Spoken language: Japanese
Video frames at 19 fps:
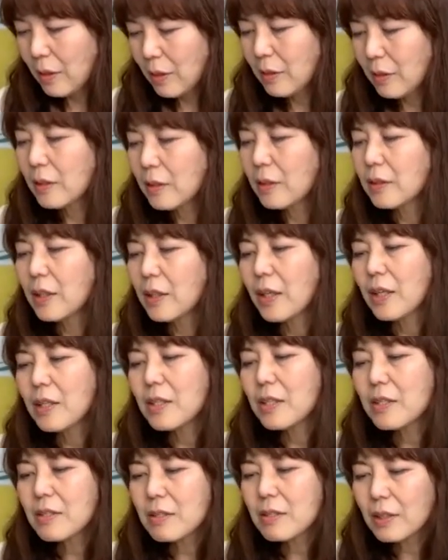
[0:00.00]
なんたって
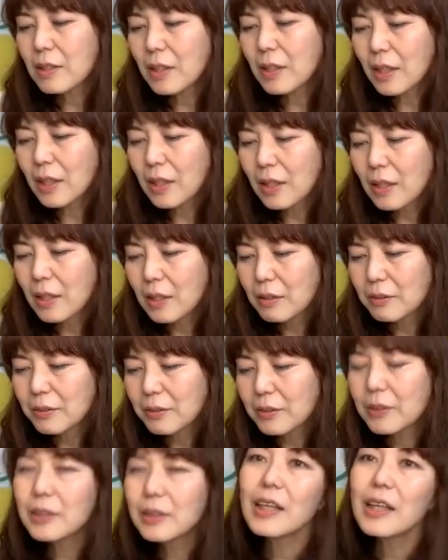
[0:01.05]
演出が
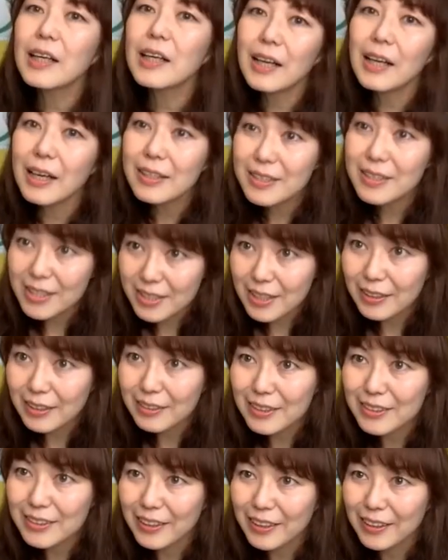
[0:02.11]
福永寛司
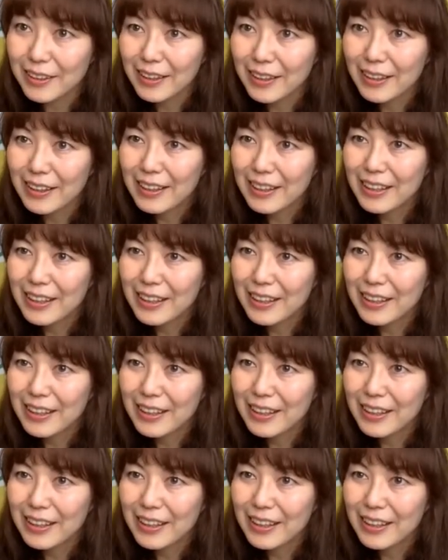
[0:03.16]
さんですから。